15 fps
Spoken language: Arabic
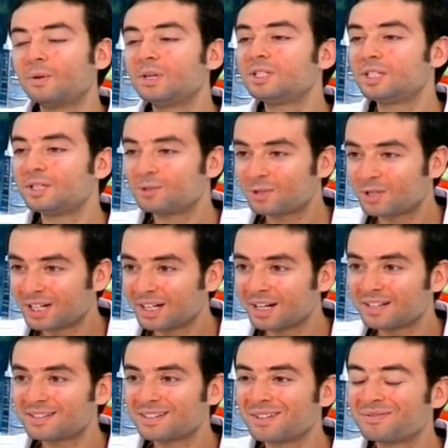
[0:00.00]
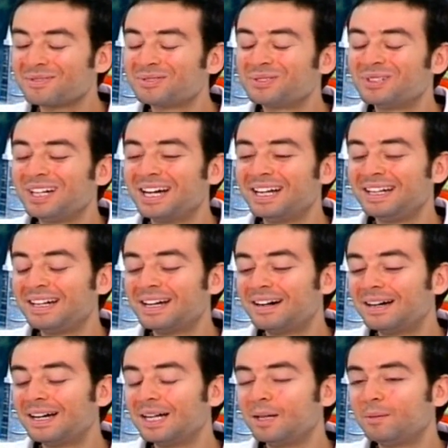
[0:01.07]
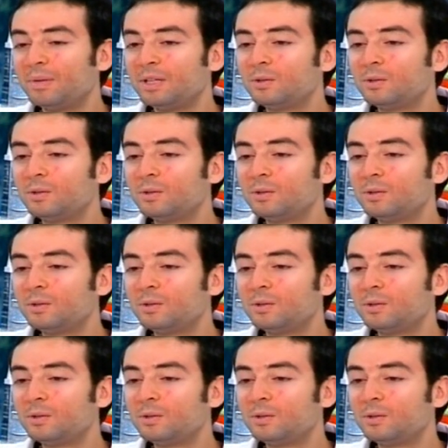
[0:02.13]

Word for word: أول شيء شكرا لاستضافتكم لنا آه،